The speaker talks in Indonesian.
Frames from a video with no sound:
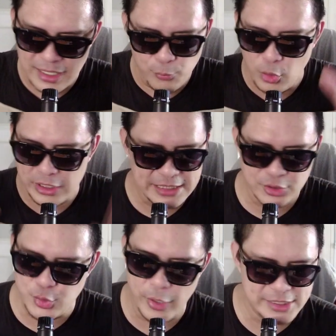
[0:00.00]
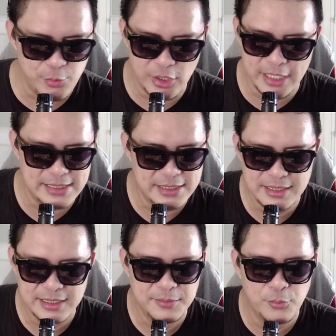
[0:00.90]
buat ngajak joget semua guys.
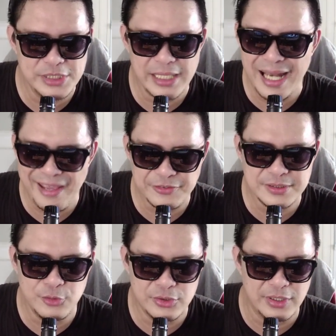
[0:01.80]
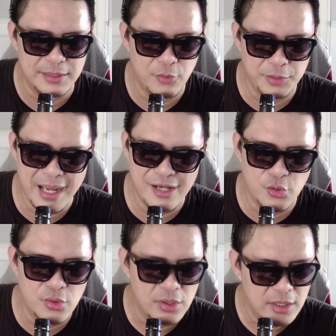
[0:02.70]
Musik live semua dong, buat manggung.